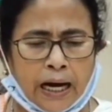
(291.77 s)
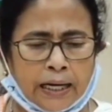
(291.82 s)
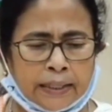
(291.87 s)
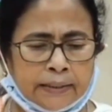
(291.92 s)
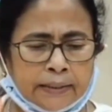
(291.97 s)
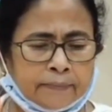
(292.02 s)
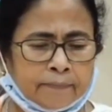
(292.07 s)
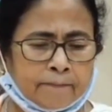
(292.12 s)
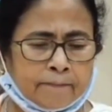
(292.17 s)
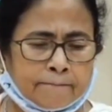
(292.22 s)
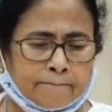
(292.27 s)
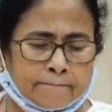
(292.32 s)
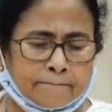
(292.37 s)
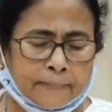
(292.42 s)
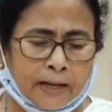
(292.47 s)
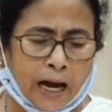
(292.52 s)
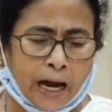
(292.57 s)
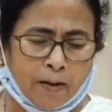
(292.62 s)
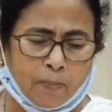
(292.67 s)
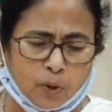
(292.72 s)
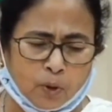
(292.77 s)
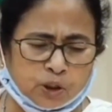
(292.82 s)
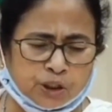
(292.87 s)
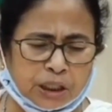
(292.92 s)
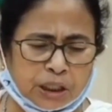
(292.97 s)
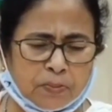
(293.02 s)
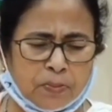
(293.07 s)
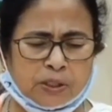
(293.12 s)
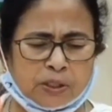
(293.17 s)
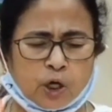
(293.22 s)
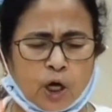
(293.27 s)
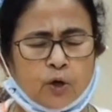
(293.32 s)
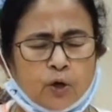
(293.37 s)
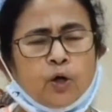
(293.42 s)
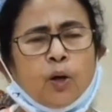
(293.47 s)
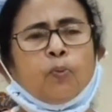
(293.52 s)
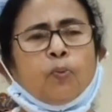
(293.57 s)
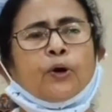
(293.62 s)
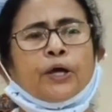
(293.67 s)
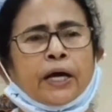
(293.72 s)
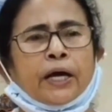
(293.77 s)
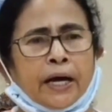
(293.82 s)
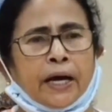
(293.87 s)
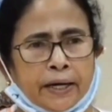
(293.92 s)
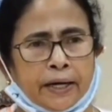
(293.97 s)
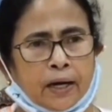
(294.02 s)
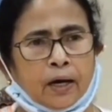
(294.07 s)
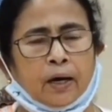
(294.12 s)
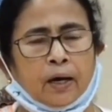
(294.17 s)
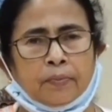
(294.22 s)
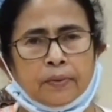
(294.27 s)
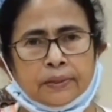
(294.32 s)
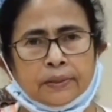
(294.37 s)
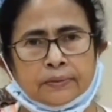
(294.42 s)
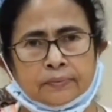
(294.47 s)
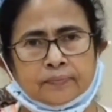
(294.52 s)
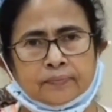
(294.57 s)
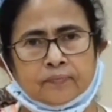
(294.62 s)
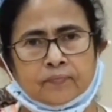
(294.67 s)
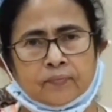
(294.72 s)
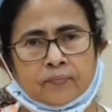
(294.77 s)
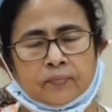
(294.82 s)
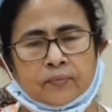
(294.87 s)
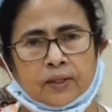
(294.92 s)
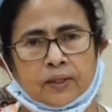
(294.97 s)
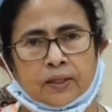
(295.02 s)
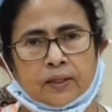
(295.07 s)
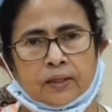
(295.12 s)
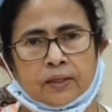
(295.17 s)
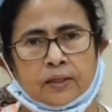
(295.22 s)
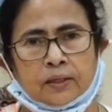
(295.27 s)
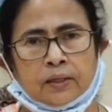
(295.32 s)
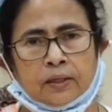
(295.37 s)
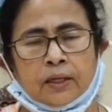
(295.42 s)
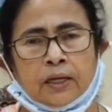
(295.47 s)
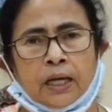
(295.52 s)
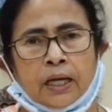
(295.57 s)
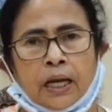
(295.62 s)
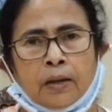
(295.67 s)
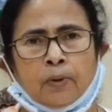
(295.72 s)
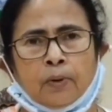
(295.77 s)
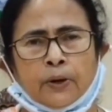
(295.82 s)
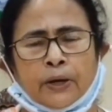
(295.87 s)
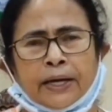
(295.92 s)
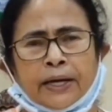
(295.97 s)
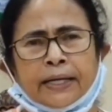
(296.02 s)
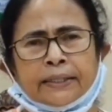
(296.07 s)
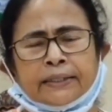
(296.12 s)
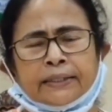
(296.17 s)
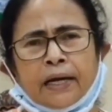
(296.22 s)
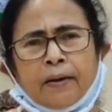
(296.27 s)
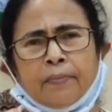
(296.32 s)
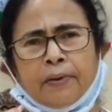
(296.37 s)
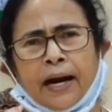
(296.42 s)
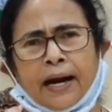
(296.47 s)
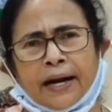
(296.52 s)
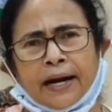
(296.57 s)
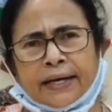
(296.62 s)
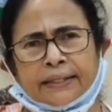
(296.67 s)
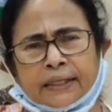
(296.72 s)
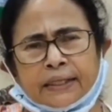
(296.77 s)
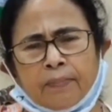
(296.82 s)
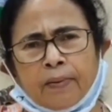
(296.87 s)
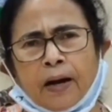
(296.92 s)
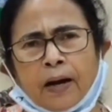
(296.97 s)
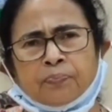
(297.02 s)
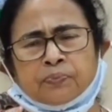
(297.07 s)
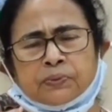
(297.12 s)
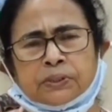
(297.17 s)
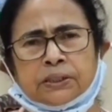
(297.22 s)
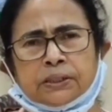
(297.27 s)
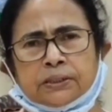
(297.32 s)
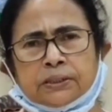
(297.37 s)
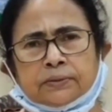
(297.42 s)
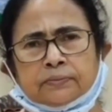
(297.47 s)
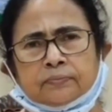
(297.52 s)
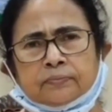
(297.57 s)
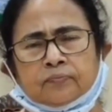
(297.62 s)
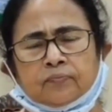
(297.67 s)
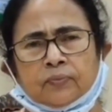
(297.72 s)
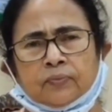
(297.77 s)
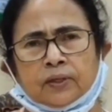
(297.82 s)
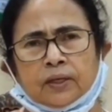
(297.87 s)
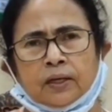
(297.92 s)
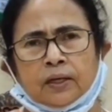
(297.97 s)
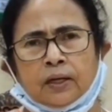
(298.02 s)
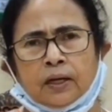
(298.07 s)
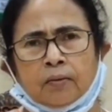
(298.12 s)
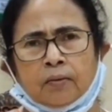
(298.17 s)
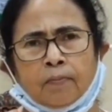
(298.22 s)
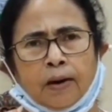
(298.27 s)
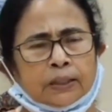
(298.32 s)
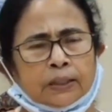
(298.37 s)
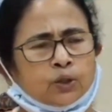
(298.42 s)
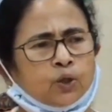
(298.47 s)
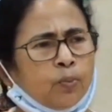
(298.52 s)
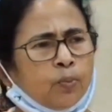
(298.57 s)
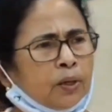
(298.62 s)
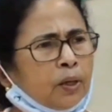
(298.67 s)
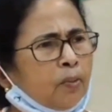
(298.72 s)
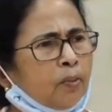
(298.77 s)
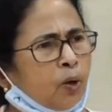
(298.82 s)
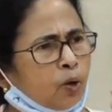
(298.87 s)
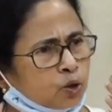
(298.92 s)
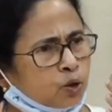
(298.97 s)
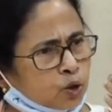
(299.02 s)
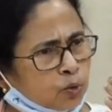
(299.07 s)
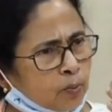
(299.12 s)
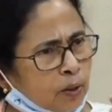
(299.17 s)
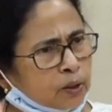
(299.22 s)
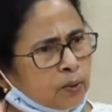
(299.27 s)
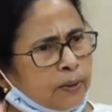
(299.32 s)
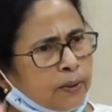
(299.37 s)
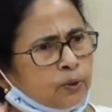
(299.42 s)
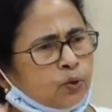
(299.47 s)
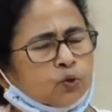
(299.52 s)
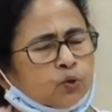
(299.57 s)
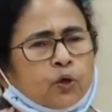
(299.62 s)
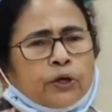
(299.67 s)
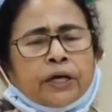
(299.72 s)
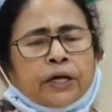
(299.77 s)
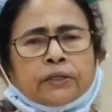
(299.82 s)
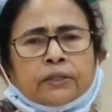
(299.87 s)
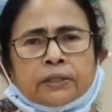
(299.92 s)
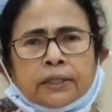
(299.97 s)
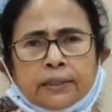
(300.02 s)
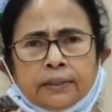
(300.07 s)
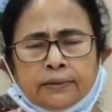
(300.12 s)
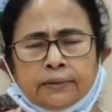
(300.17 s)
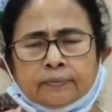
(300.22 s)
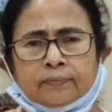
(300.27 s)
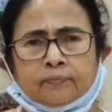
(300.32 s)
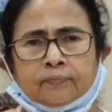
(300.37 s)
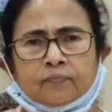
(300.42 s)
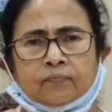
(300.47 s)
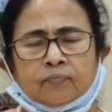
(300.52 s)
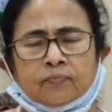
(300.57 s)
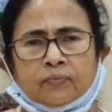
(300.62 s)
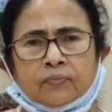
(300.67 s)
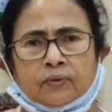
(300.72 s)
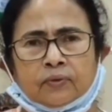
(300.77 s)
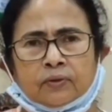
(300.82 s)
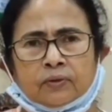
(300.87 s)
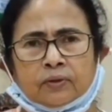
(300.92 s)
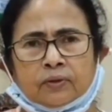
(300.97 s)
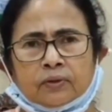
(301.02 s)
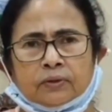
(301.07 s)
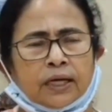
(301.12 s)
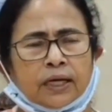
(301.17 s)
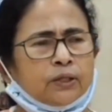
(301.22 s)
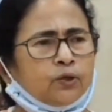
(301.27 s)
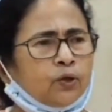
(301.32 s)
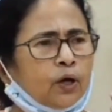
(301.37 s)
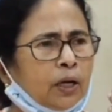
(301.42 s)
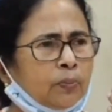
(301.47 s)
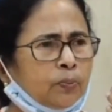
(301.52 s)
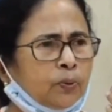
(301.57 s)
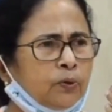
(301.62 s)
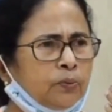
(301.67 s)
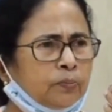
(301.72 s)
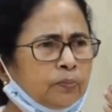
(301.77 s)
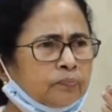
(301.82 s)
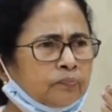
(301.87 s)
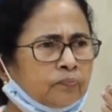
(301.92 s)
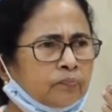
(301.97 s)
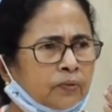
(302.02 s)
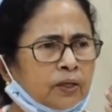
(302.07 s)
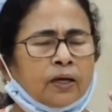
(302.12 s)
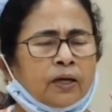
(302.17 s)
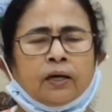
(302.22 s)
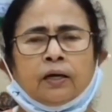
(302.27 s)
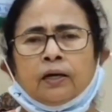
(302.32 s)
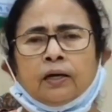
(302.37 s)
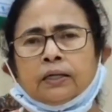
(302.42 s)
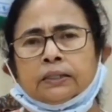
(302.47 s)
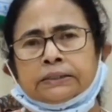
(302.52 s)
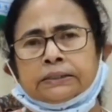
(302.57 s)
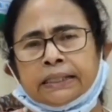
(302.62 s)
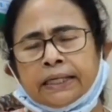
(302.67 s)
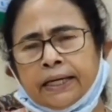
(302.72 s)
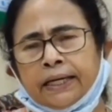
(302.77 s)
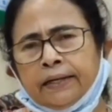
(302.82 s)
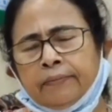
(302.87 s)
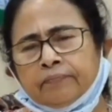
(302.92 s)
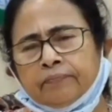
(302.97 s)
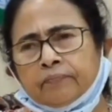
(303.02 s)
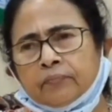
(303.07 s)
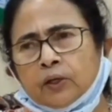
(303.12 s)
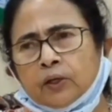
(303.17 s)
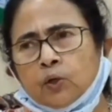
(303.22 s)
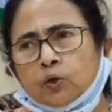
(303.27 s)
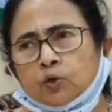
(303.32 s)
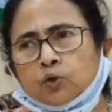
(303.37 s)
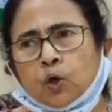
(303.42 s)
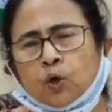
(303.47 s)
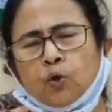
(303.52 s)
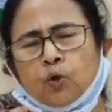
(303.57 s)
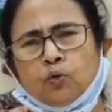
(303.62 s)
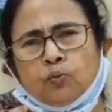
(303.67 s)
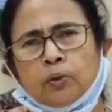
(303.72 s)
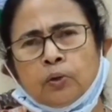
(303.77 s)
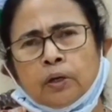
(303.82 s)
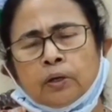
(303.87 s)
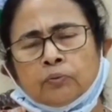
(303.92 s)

আর আবশ্যিক বিষয়গুলো পরীক্ষা নেওয়া হবে এবং এক্ষেত্রে আমরা আরেকটা ভাবছি মাধ্যমিক এবং উচ্চ মাধ্যমিক দুটো ক্ষেত্রেই তাই তো অলাপন যে ধরুন